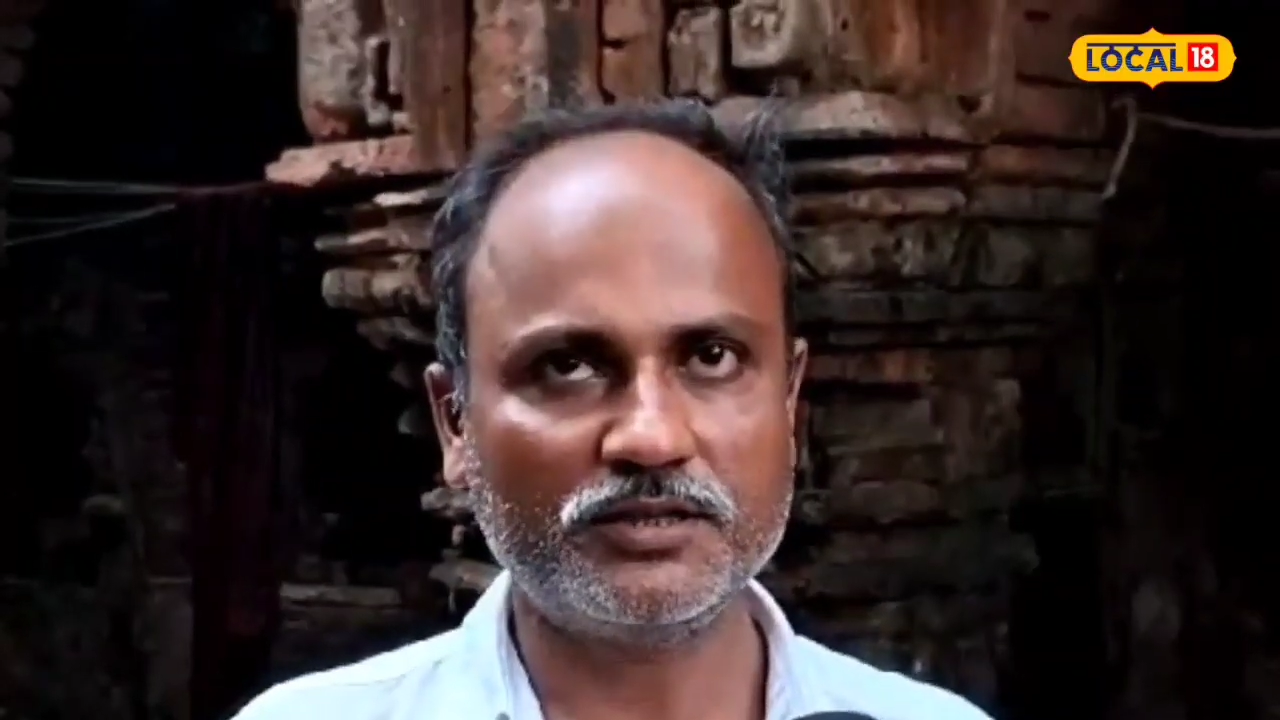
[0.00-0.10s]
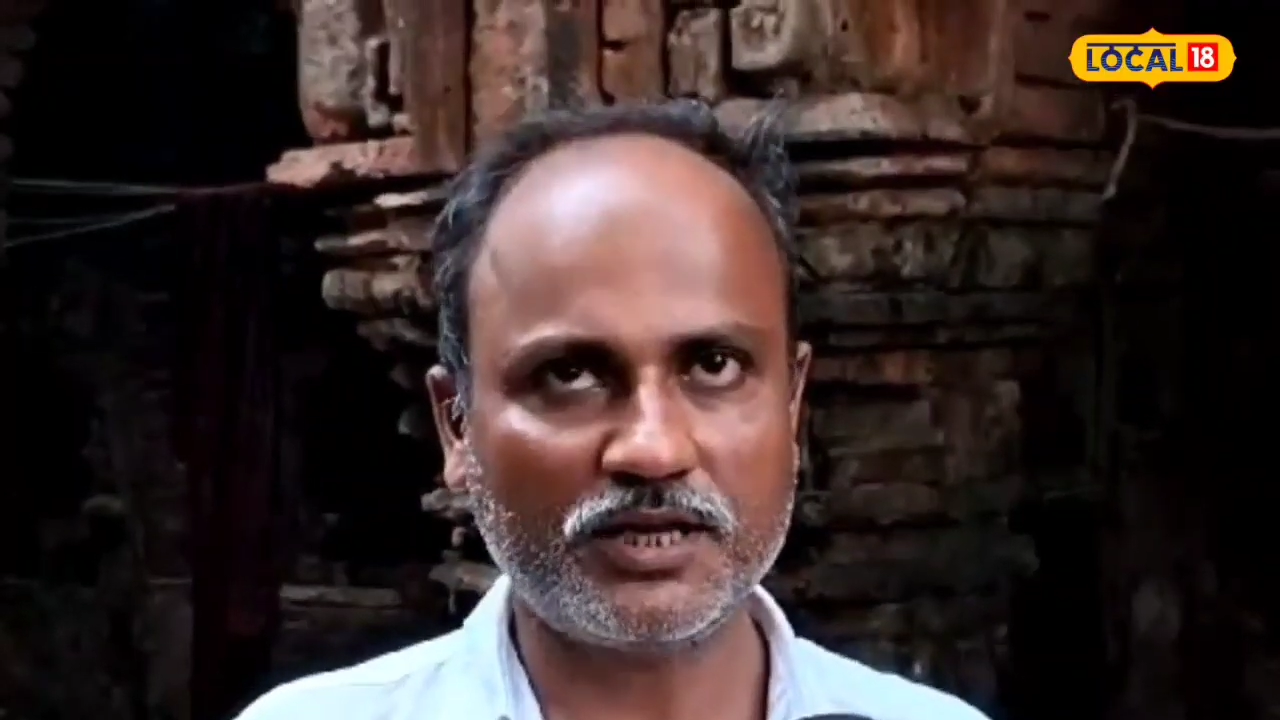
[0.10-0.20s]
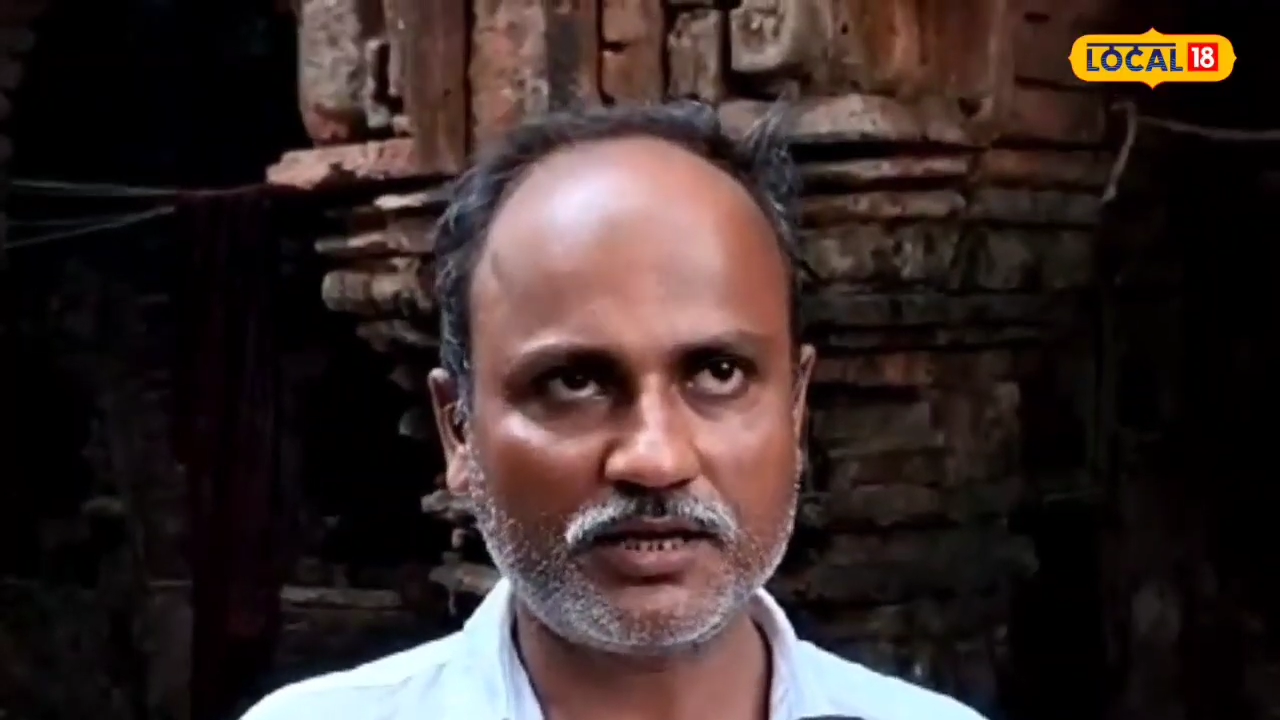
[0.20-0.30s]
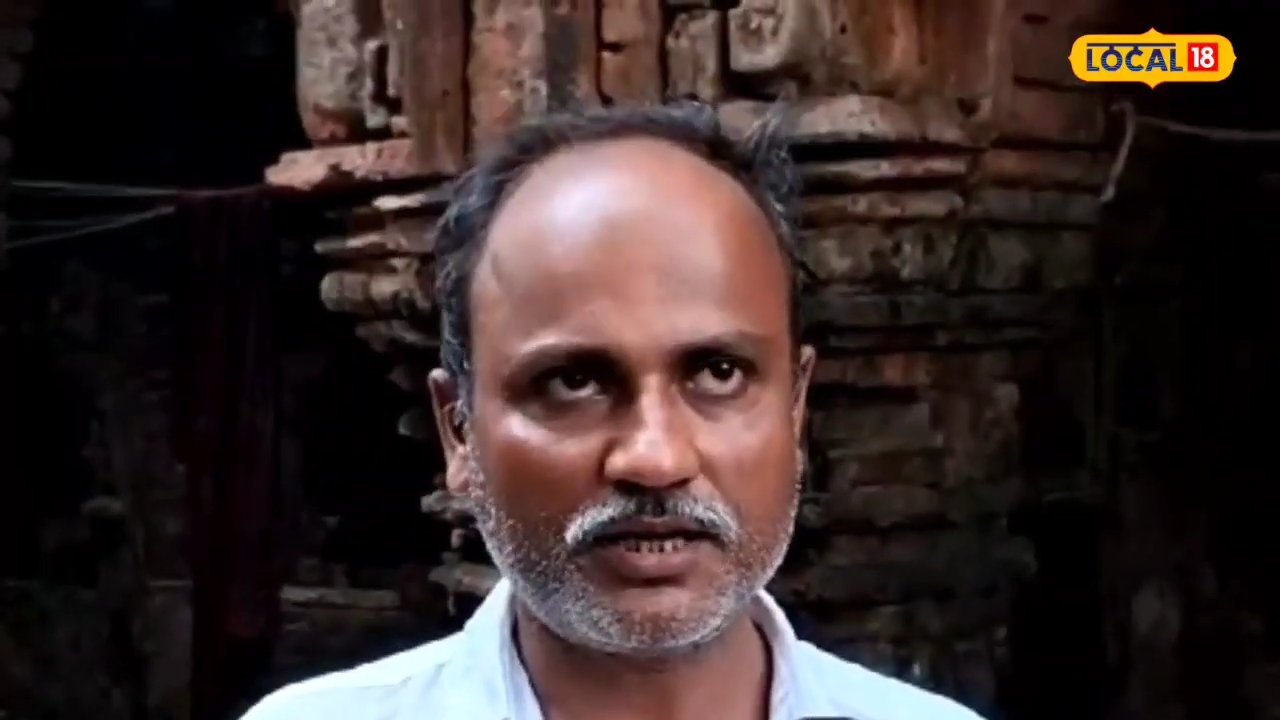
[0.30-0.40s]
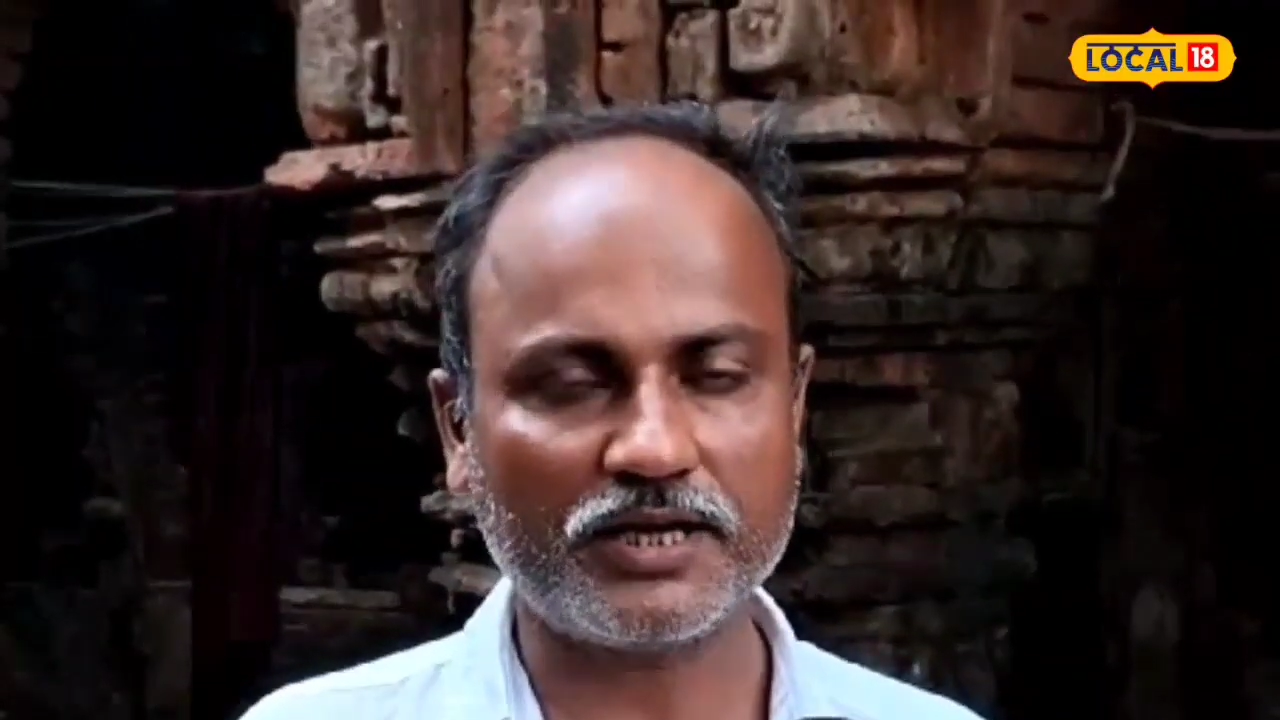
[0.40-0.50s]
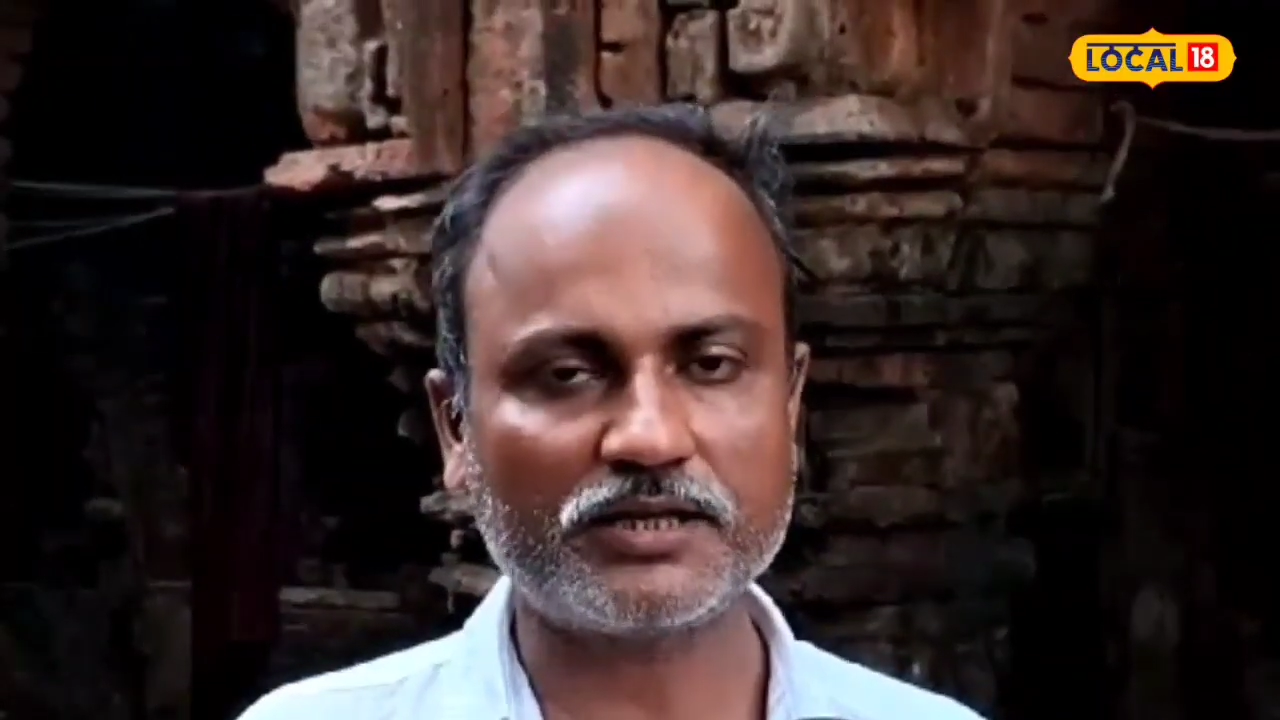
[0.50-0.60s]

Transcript: তার